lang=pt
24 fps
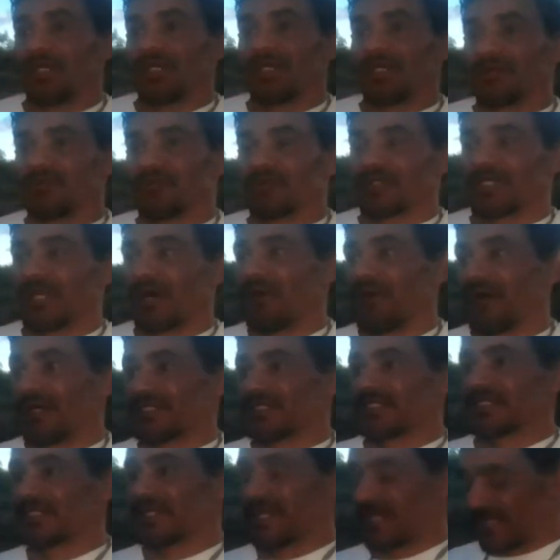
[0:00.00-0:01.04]
eu vou dar uma
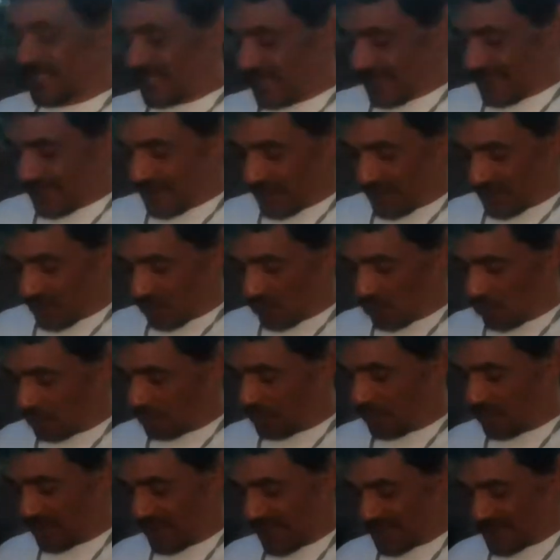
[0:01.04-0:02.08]
dica aqui do
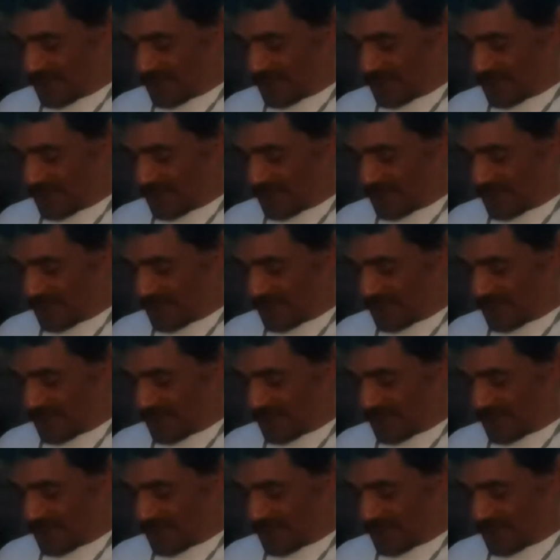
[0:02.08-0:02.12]
pio da